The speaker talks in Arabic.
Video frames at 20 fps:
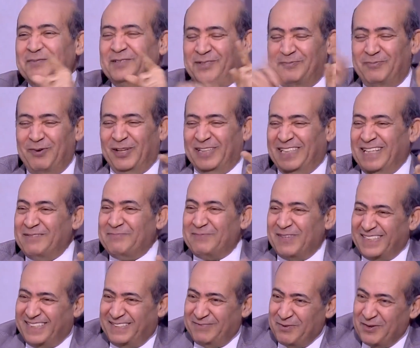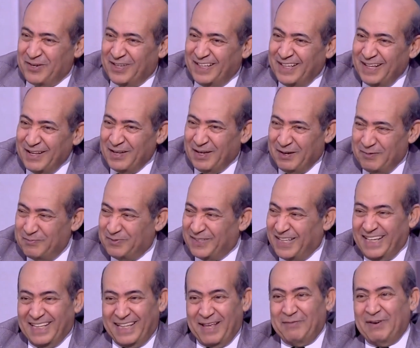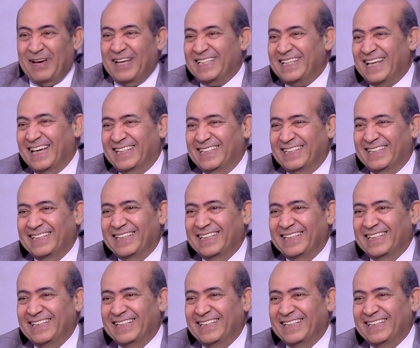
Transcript: مش بعدين بس ممكن تحب ثلاث ابعاد يعني